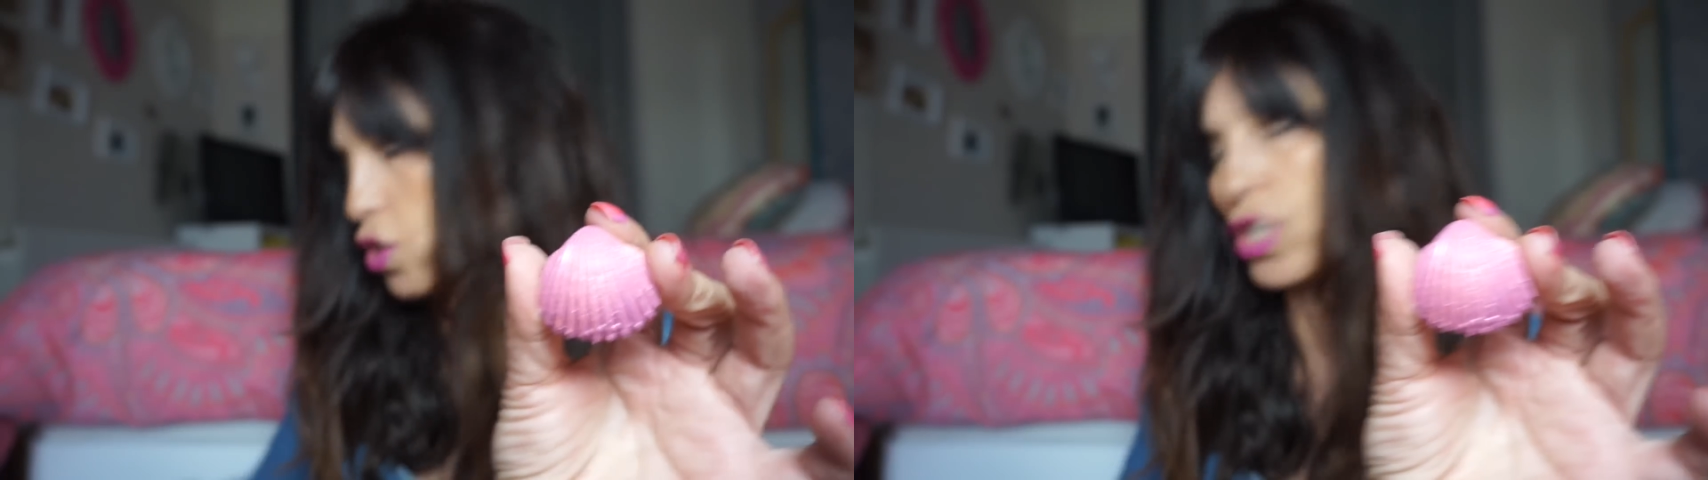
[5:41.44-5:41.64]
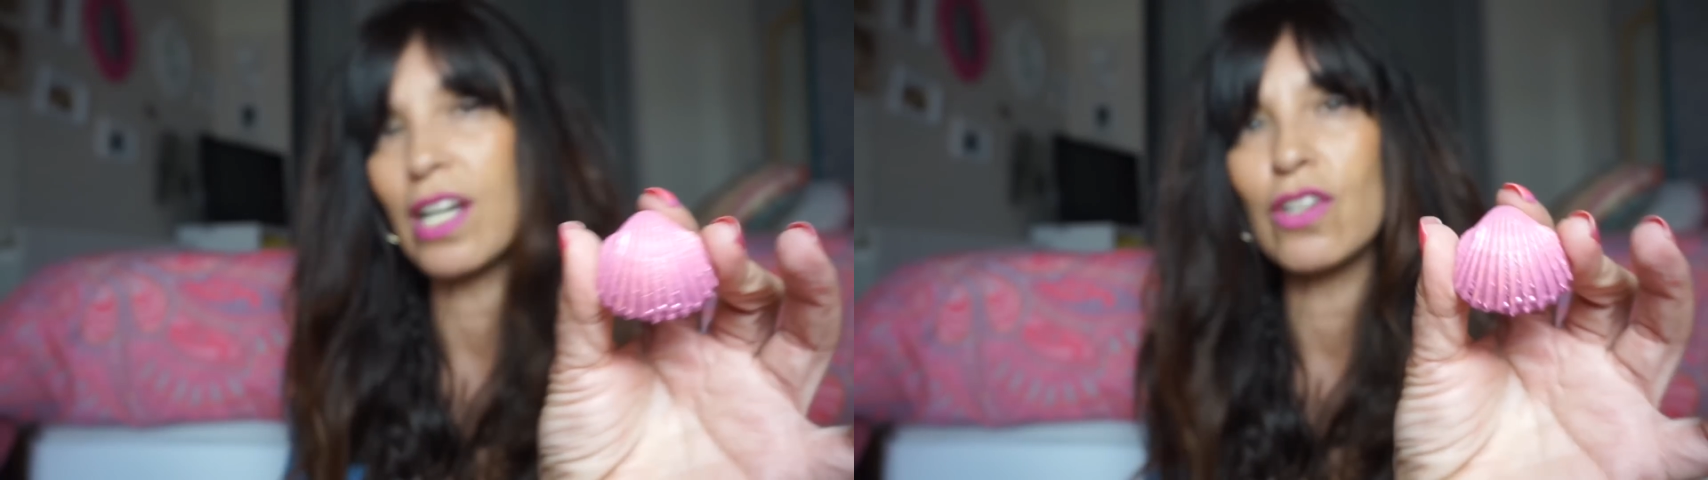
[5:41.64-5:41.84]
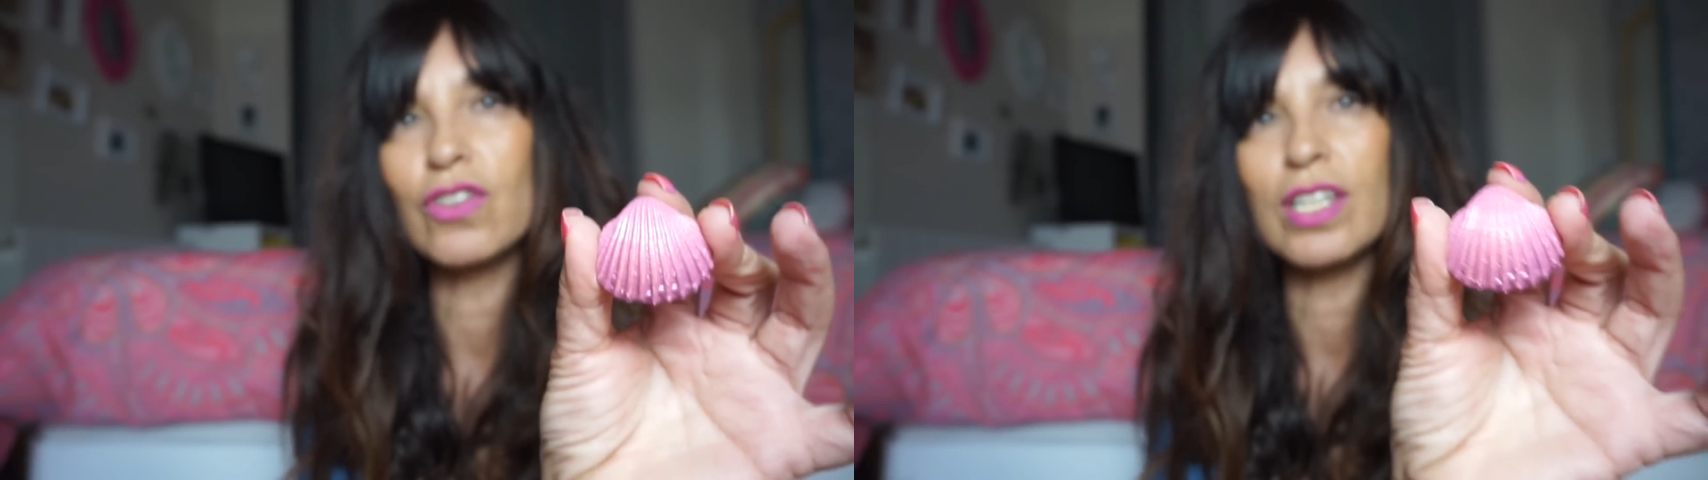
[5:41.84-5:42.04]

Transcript: rosa que yo